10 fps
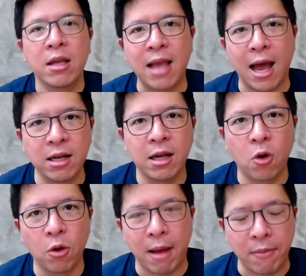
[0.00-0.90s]
อย่าเลือก
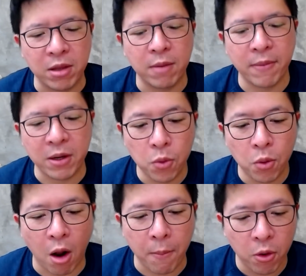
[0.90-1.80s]
คนแบบนี้มาเป็นคู่ค
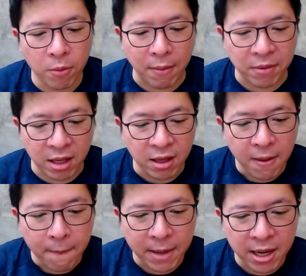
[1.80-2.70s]
รอง เพราะคนแบบนี้
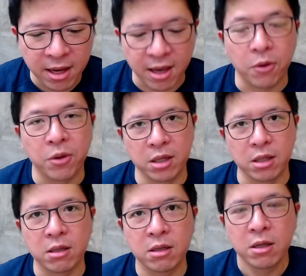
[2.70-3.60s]
ไม่ให้เกียรติคนอื่น